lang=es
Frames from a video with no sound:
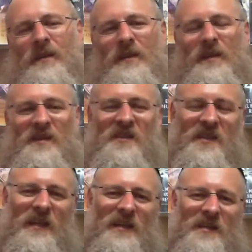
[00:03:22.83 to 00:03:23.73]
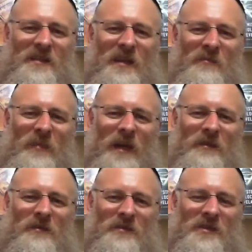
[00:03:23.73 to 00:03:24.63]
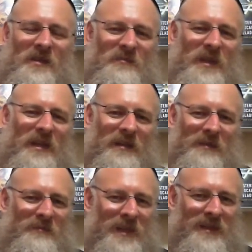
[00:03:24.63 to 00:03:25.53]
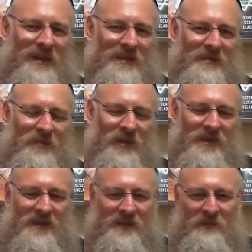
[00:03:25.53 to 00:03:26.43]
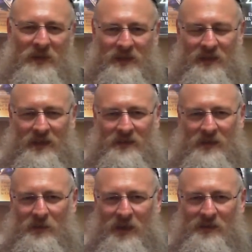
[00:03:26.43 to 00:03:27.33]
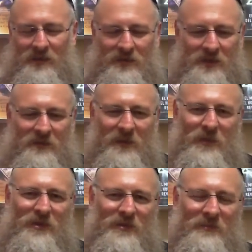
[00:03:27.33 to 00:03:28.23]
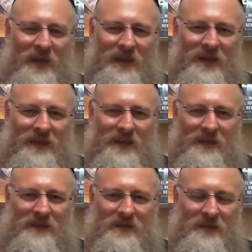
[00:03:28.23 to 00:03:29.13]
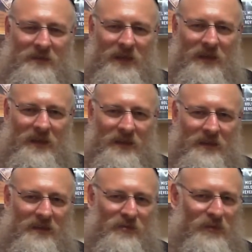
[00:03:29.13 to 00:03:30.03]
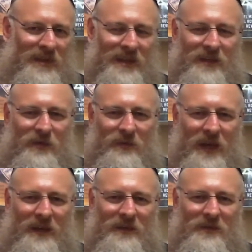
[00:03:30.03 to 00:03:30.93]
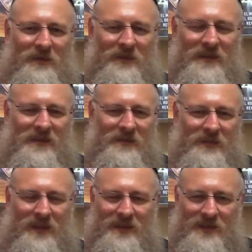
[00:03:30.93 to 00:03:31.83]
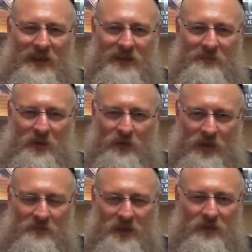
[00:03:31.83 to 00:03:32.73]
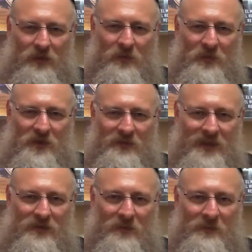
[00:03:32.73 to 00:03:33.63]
y si salen así en vano, se pierden vidas, porque esas semillas ahora no se ve porque son pequeñas, se ve, es un líquido blanco que se ve que sale, pero con el microscopio se ve, son